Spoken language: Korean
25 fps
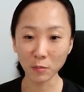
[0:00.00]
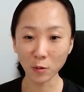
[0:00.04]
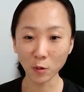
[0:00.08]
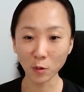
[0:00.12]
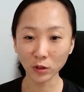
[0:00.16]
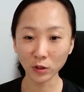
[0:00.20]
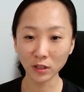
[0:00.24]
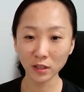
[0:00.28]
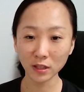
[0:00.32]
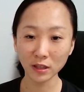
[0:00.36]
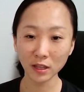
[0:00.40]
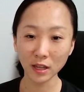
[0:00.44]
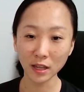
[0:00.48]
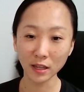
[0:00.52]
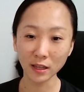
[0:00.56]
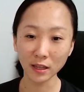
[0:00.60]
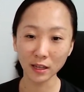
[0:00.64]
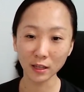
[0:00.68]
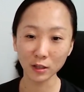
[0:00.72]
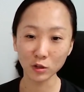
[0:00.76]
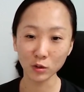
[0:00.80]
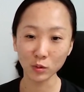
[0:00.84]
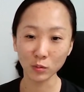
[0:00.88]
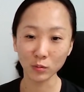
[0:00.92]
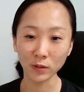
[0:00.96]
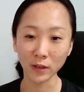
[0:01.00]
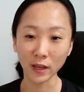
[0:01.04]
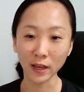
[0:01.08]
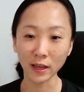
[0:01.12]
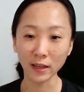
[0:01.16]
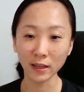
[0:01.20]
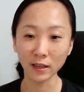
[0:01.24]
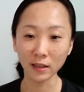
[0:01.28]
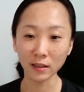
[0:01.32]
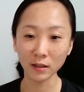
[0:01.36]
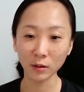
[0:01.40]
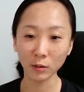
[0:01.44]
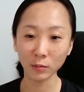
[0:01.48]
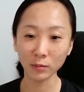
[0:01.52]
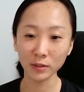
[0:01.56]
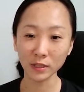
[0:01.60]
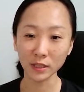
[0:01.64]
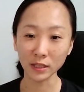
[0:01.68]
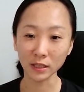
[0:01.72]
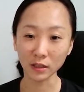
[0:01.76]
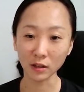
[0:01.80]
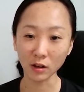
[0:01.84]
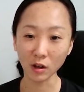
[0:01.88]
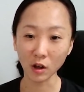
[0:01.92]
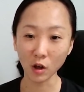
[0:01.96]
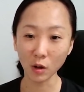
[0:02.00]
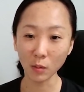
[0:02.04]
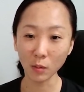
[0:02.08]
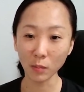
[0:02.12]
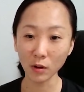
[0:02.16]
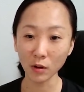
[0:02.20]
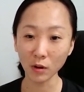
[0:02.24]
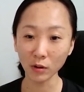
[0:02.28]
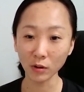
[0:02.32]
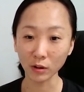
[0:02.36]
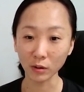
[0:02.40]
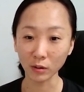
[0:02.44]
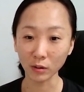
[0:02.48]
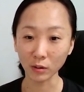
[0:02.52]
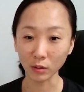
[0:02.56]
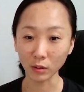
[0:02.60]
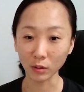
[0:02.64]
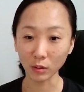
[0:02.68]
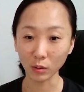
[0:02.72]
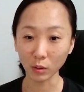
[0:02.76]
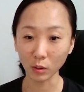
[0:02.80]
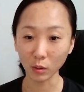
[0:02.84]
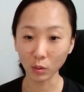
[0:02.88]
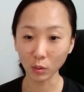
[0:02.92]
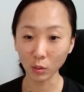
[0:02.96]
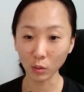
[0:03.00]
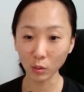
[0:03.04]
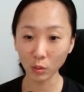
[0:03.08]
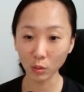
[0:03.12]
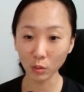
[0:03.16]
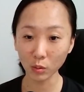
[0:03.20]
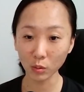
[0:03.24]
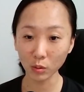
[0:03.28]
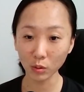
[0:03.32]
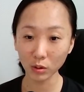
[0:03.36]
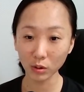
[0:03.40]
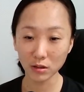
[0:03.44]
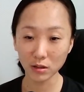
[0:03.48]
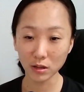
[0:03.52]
보는 내내 좀 예의 없이 꺼버렸고